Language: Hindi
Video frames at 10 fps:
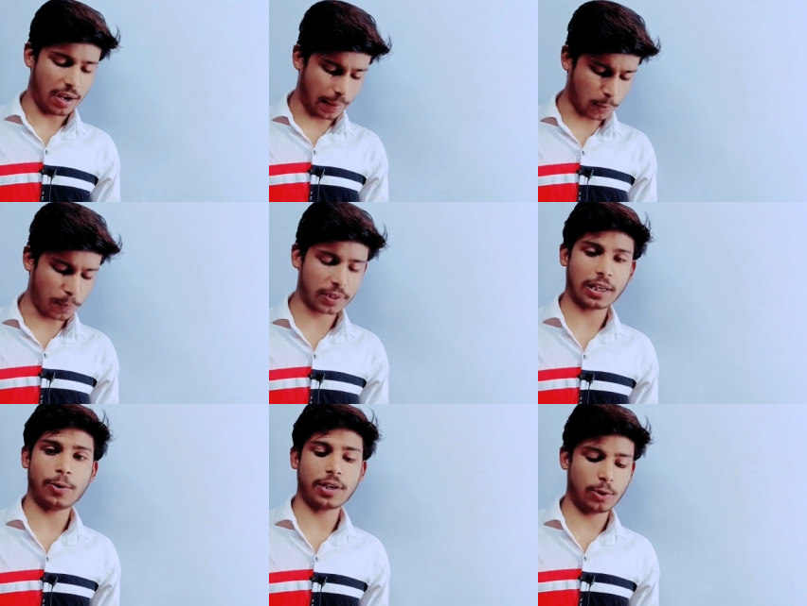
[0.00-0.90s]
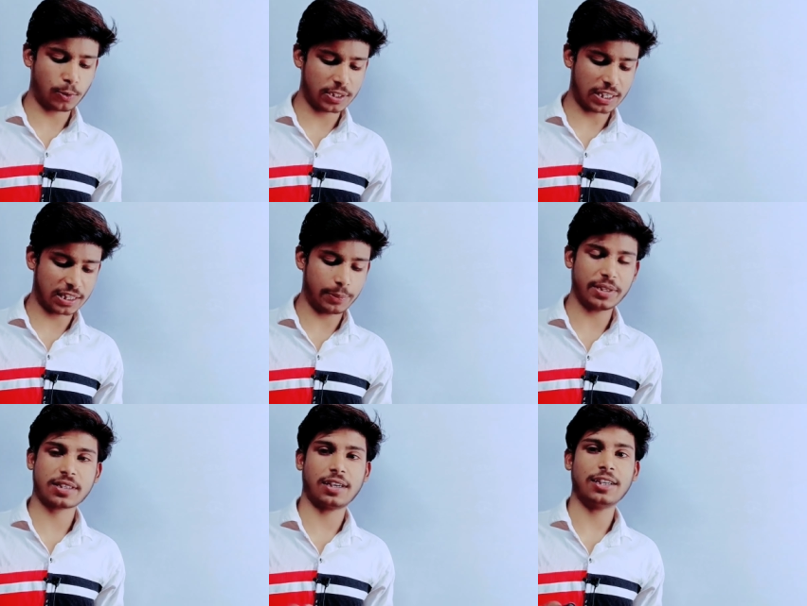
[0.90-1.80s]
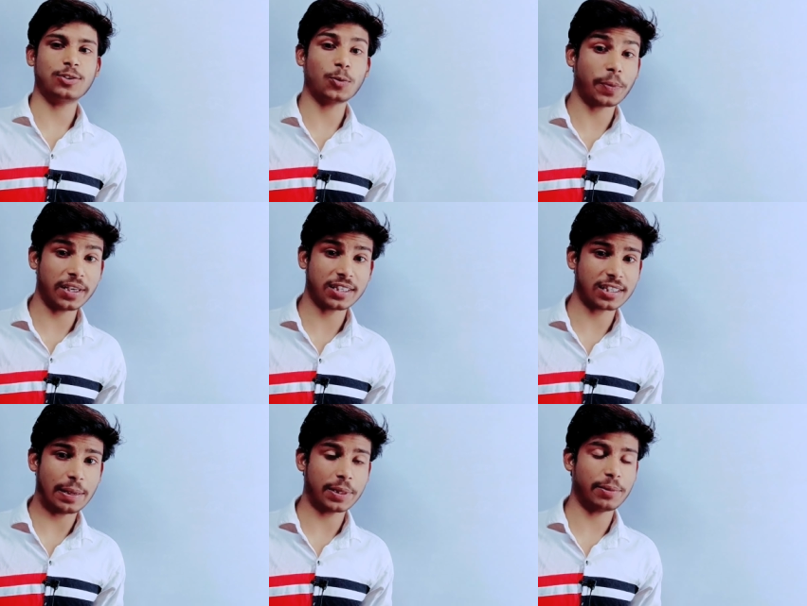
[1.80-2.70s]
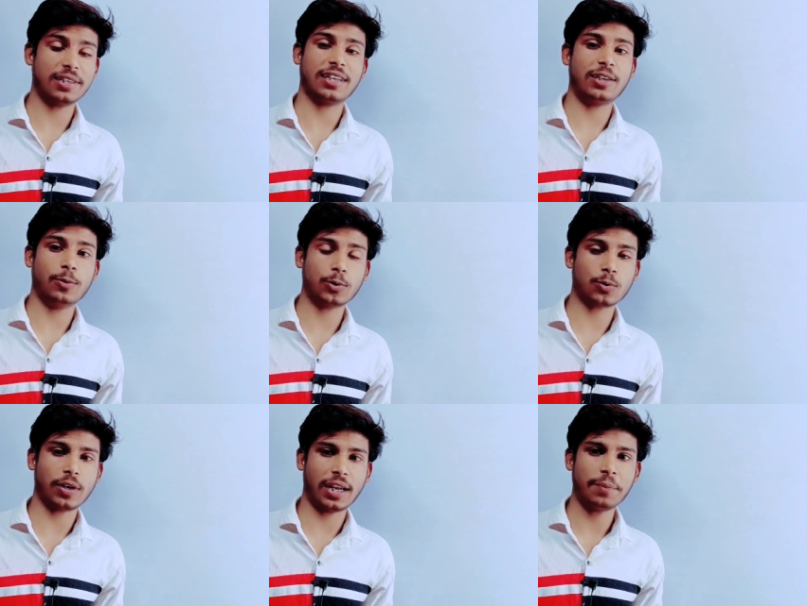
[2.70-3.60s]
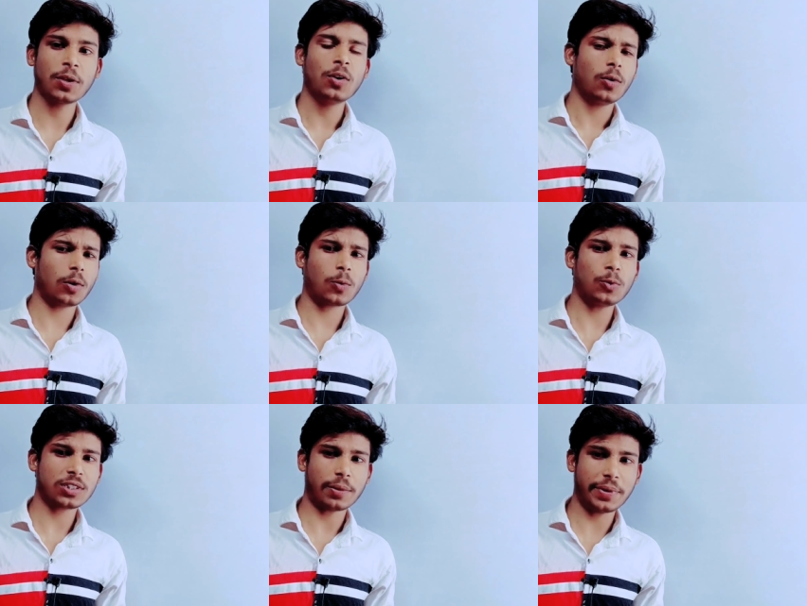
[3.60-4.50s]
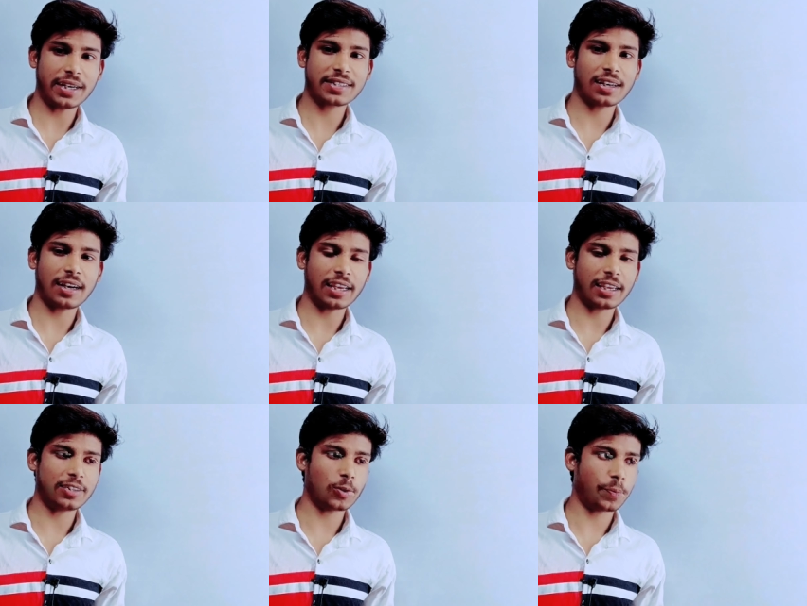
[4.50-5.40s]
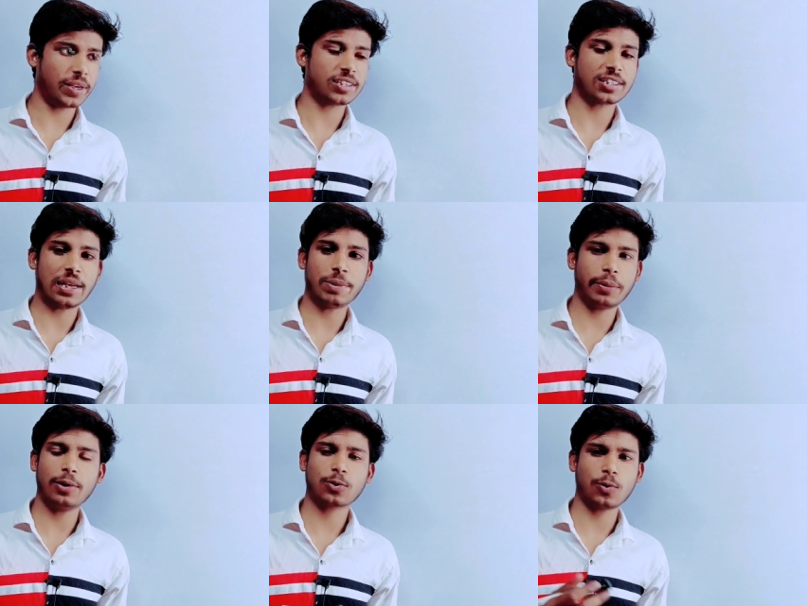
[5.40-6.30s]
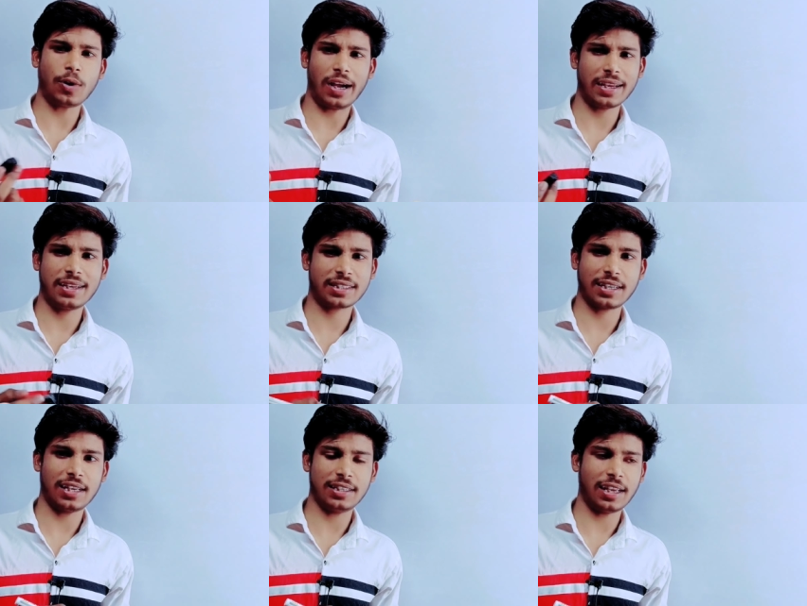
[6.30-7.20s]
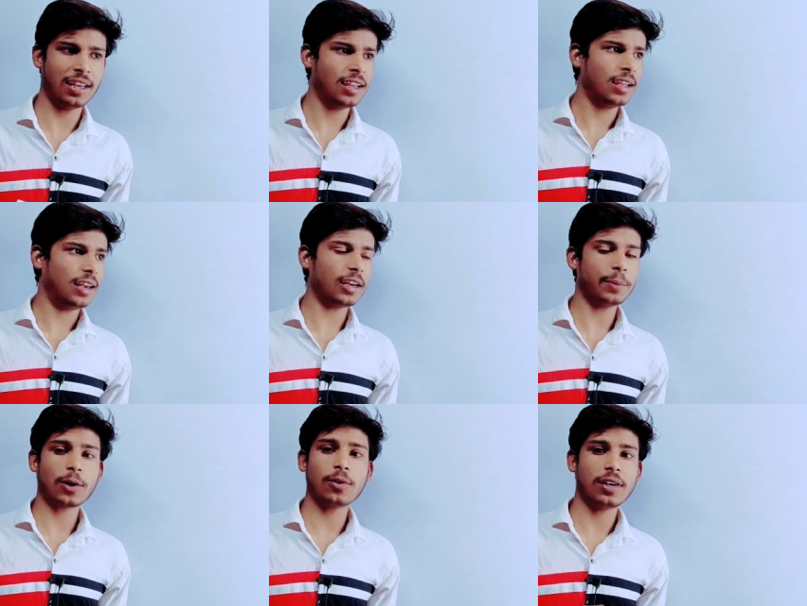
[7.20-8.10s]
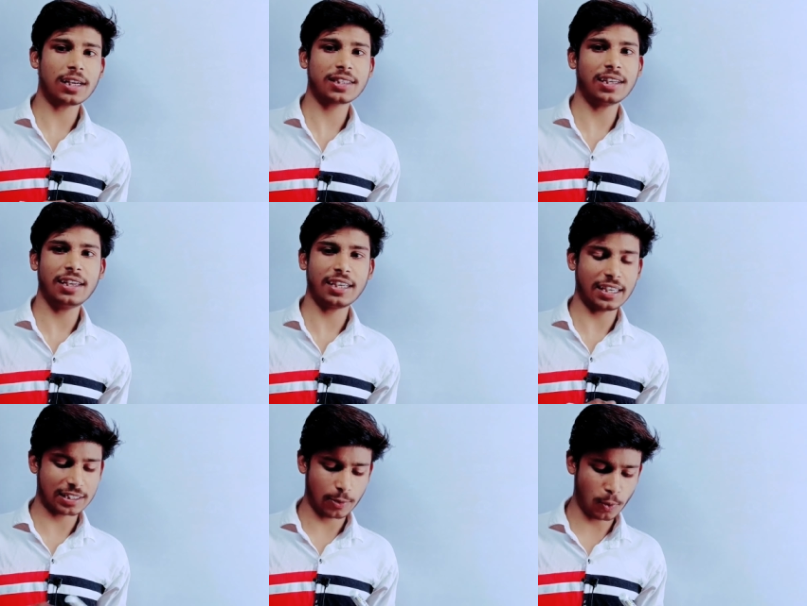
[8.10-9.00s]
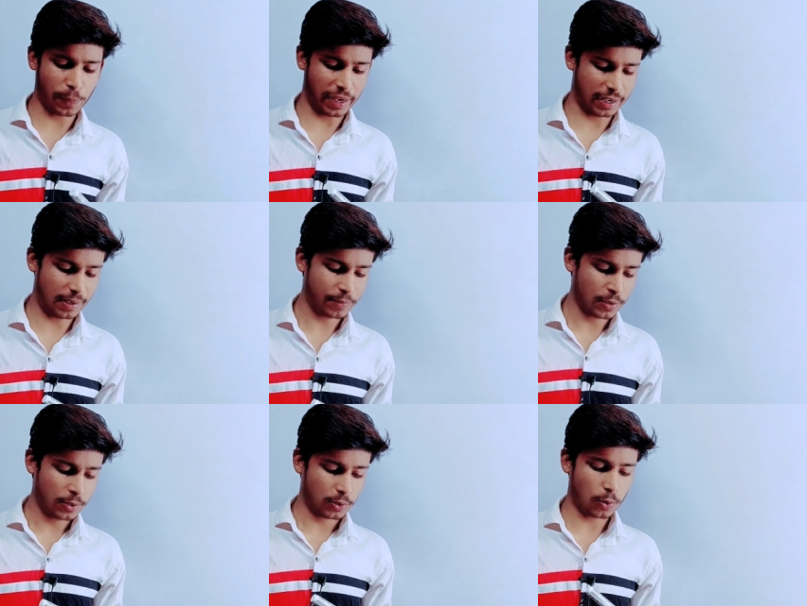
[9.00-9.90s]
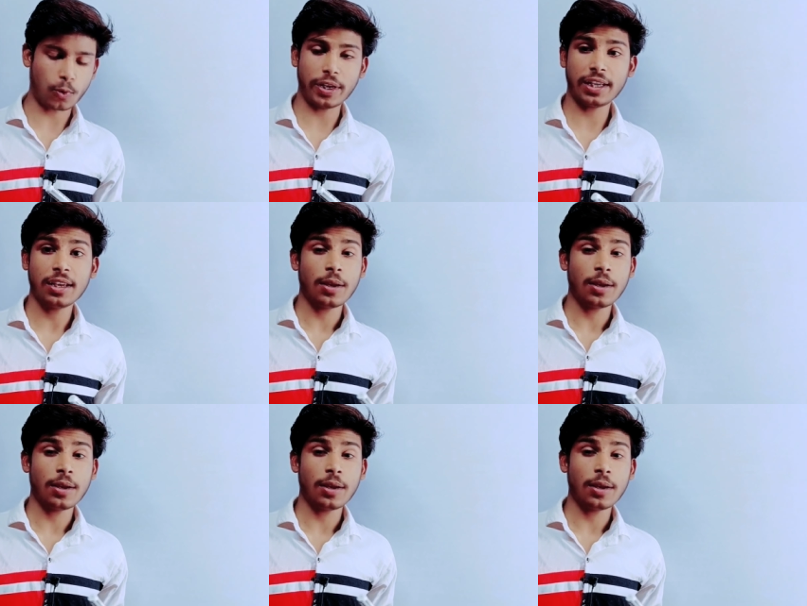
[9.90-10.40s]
आपको पता होगा 2023 का जो परीक्षा टाइम टेबल जारी हो चुका है और कुछ अपडेट चल रहा है कि जो परीक्षा टाइम टेबल है उसको आगे खिसकाया जाए लेकिन मेरे को लगता नहीं कि ऐसा हो पाएगा तो कोई नहीं